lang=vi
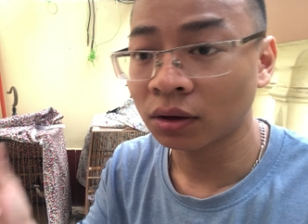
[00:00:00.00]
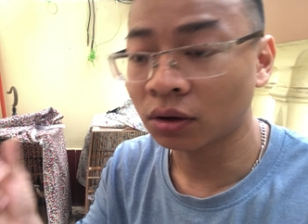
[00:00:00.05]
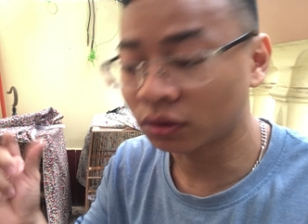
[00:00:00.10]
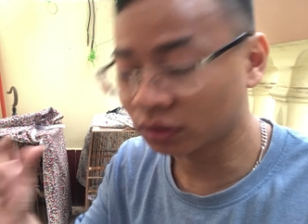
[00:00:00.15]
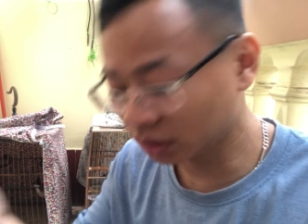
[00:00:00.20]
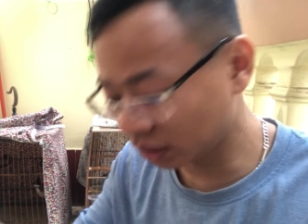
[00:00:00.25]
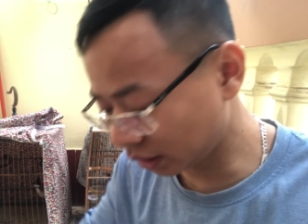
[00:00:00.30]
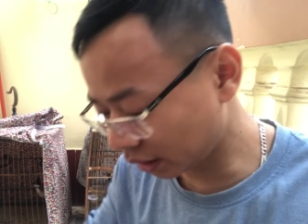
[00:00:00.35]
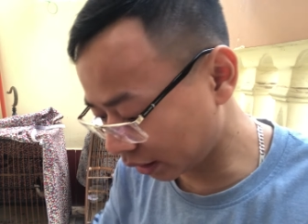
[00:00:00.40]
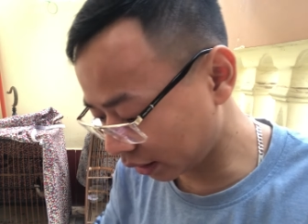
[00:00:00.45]

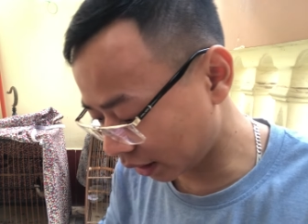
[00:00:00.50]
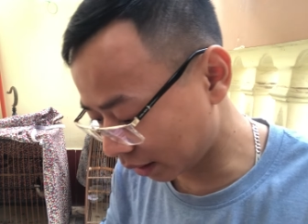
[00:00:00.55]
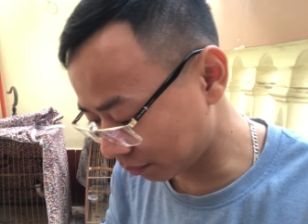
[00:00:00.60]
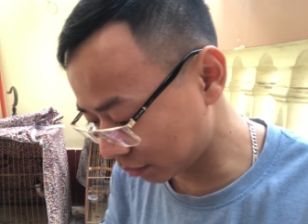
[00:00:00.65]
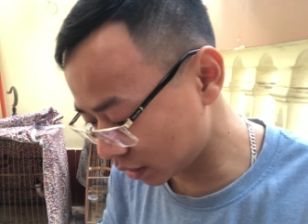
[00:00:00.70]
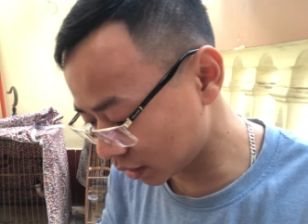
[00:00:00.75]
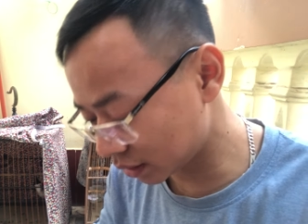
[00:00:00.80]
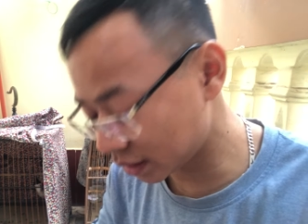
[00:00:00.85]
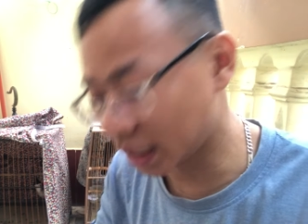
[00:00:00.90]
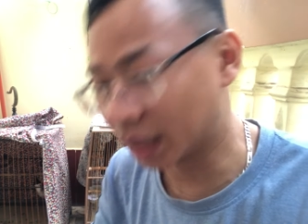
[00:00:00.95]
Còn như đây
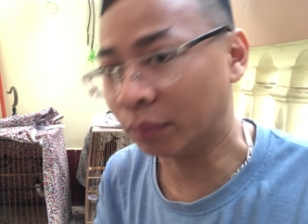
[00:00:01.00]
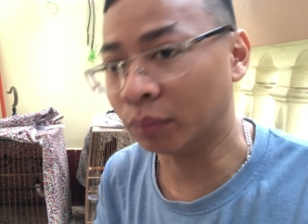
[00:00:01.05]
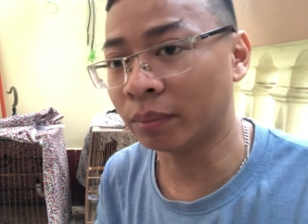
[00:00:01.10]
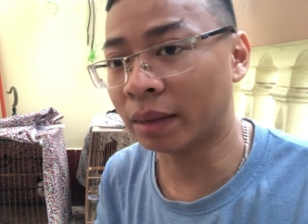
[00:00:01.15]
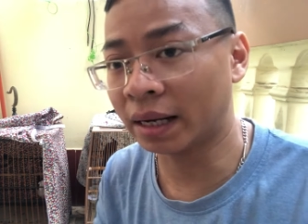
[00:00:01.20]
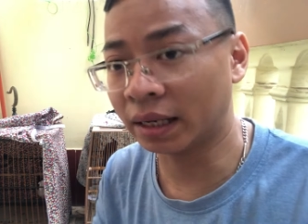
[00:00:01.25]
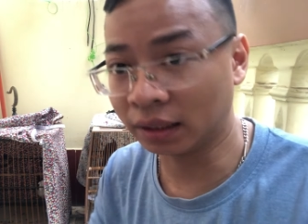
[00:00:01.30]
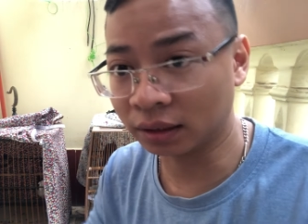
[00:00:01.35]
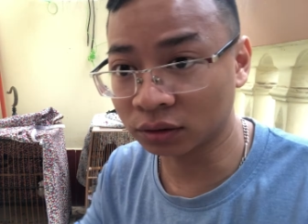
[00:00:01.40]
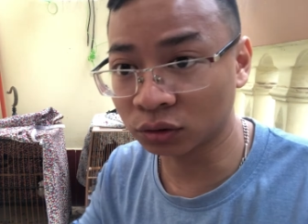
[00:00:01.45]
em chia sẻ một
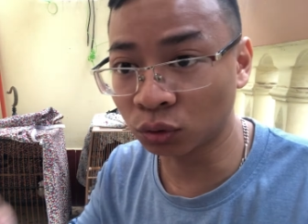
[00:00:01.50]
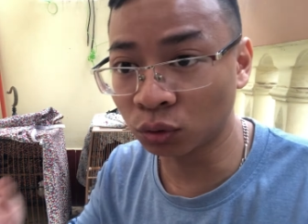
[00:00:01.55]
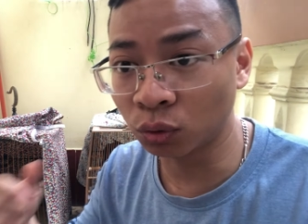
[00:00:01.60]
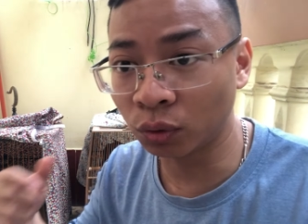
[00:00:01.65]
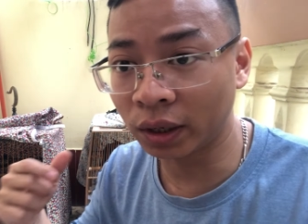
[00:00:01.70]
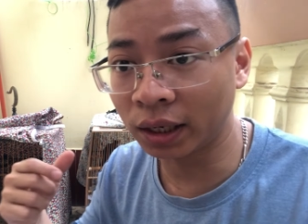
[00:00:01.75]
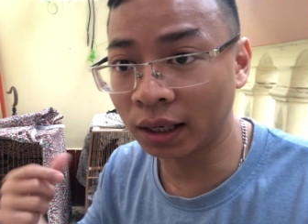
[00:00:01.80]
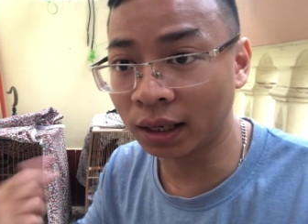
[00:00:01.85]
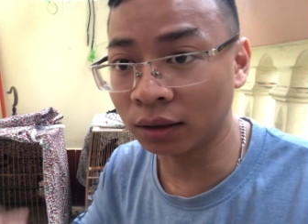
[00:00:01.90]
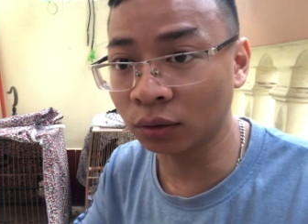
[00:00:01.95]
bài là dùng
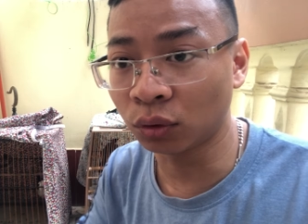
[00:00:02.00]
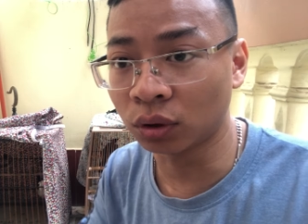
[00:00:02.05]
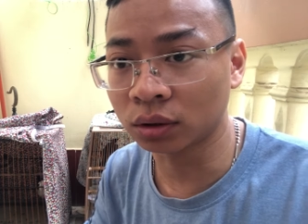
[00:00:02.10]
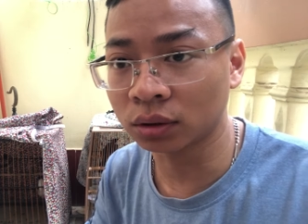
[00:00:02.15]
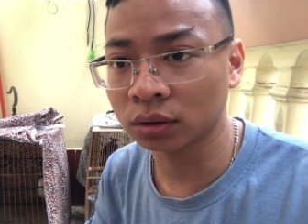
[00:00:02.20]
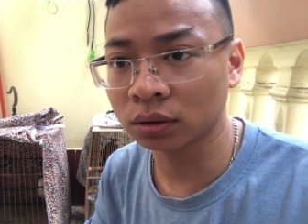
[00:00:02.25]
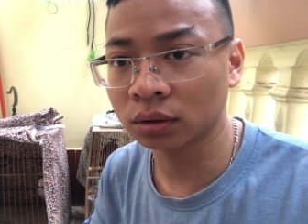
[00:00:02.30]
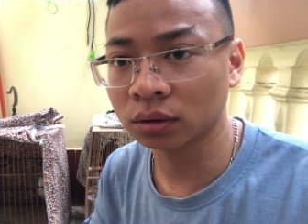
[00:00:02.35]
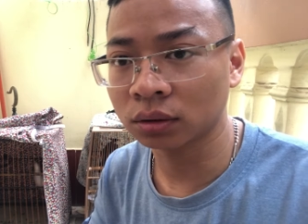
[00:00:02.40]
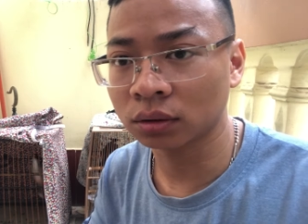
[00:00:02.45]
khoai lang luộc,
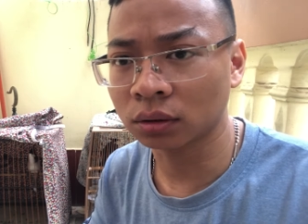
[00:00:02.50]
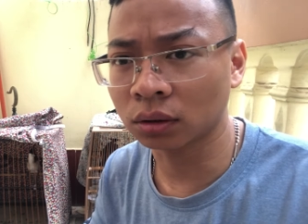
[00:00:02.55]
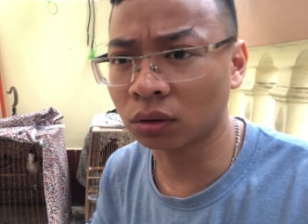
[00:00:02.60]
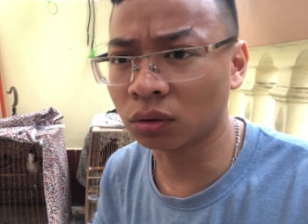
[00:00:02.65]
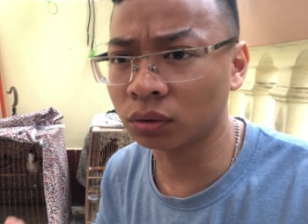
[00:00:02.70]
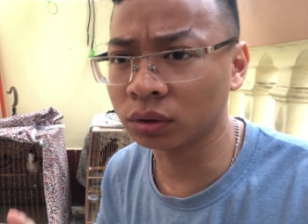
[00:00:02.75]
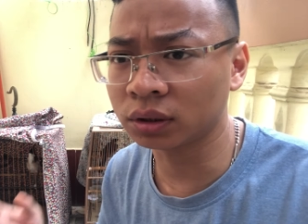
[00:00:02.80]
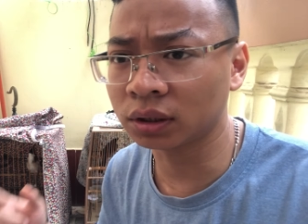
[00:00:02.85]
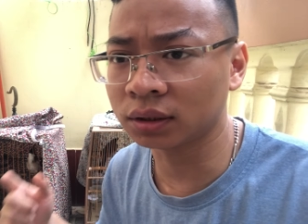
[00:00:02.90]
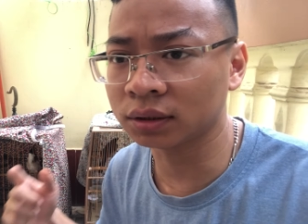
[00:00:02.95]
nó
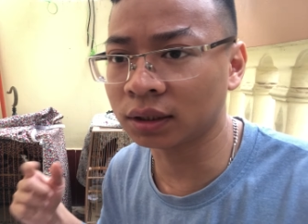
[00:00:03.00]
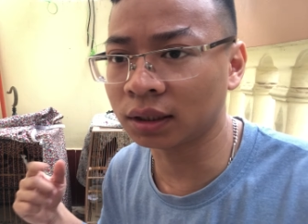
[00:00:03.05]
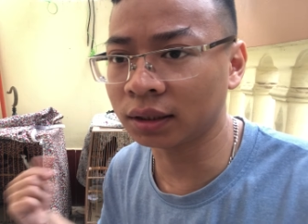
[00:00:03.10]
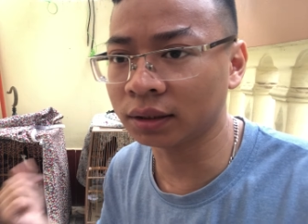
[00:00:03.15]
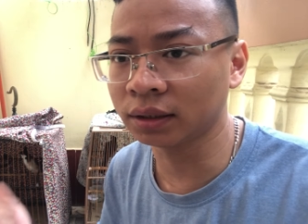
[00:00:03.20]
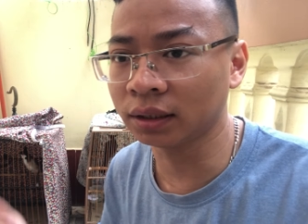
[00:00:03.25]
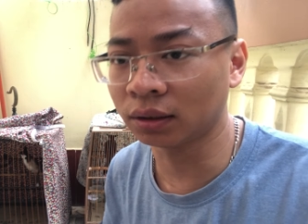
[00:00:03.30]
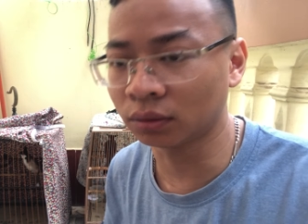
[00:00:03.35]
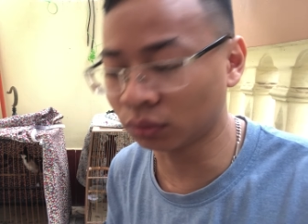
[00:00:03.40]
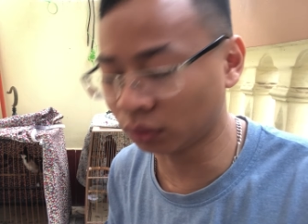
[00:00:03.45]
hỗ trợ rất
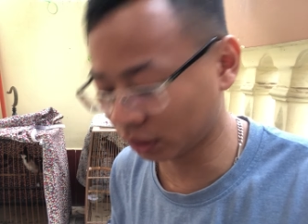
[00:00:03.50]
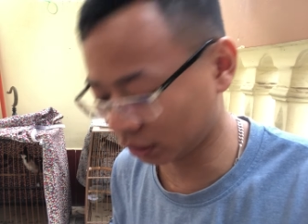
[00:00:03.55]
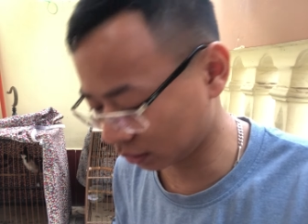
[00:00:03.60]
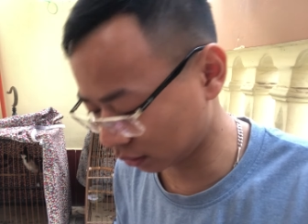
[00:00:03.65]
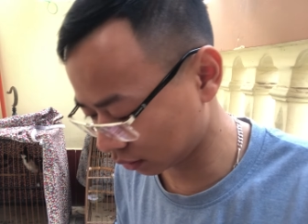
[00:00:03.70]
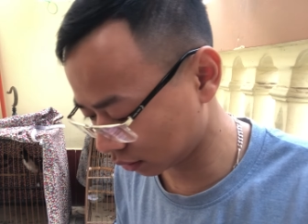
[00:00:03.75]
là nhiều luôn.